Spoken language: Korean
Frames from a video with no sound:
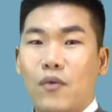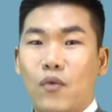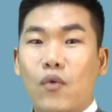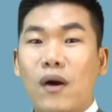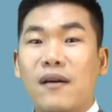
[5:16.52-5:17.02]

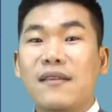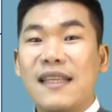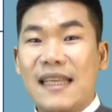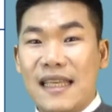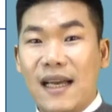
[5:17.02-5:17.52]
9억 원
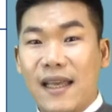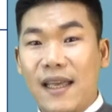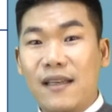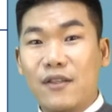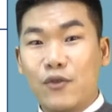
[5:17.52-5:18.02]

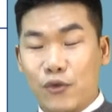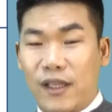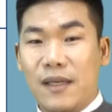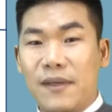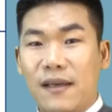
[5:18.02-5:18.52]
이하의
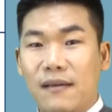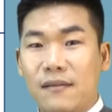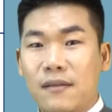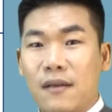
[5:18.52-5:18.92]
주택입니다.